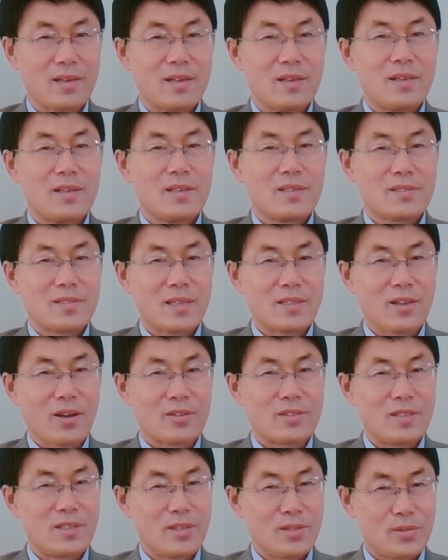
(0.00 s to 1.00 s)
才导
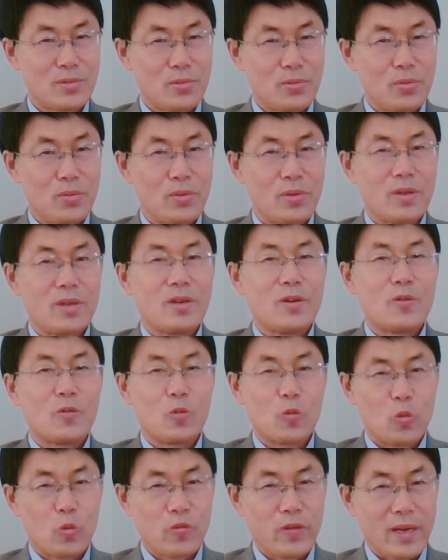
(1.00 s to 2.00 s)
致了粟裕
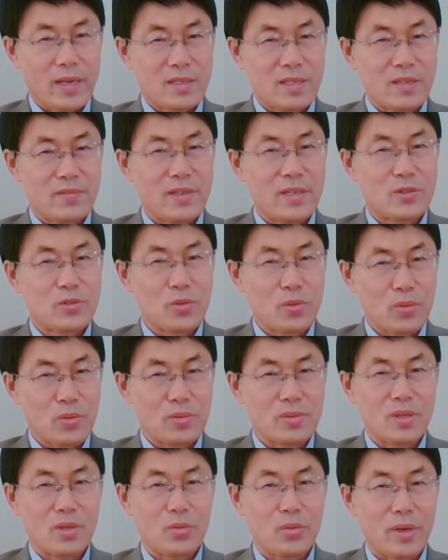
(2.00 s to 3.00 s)
无法成为中共
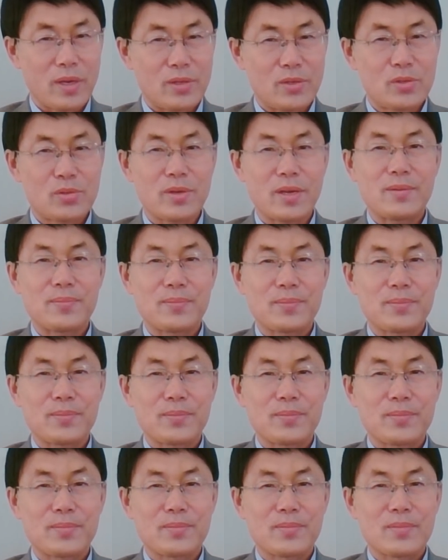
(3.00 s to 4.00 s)
的元帅。
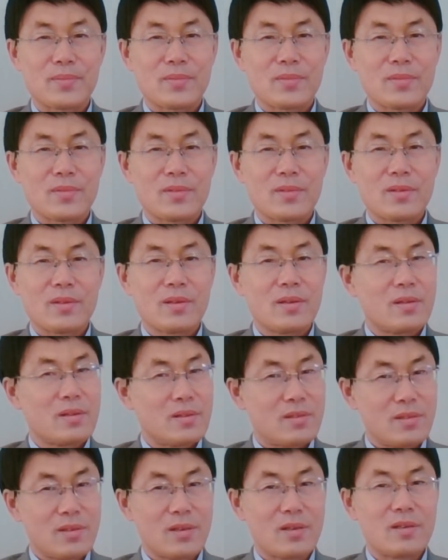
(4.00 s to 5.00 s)

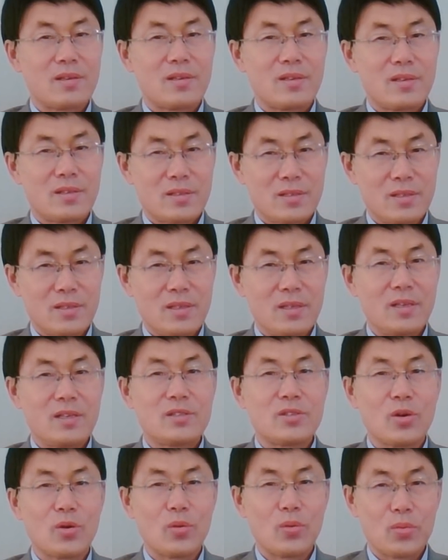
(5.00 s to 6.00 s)
这是一
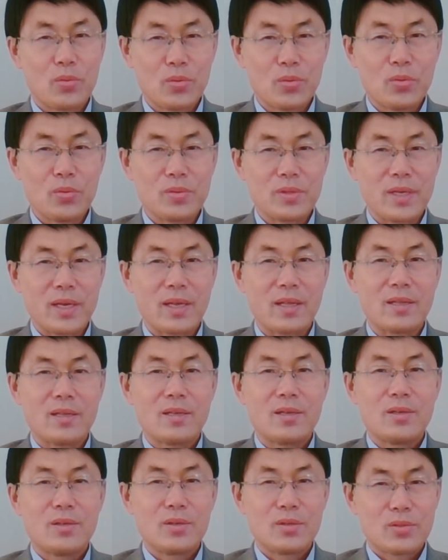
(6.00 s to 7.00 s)
九五五年
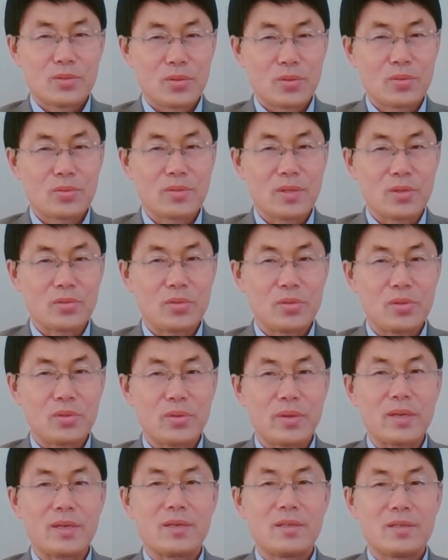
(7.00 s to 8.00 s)
中共的军
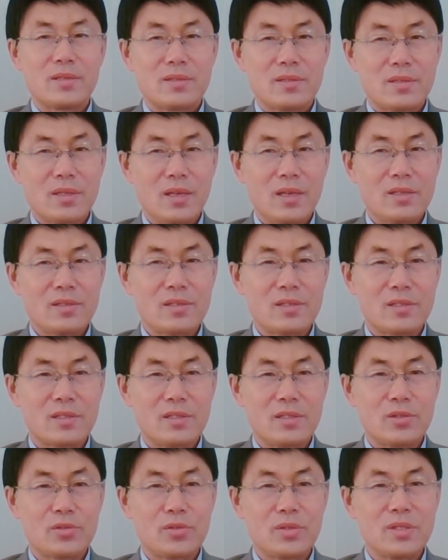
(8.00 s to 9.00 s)
队第一次实
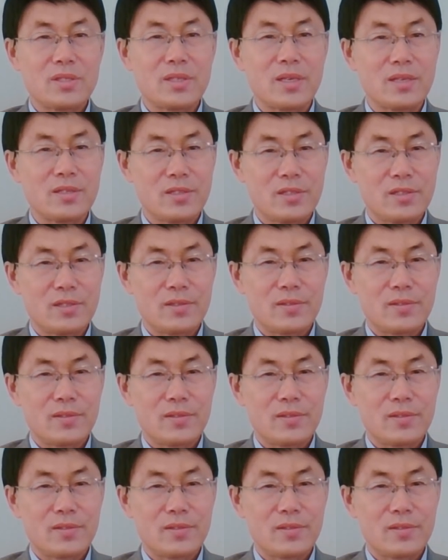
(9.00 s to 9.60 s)
施军衔制。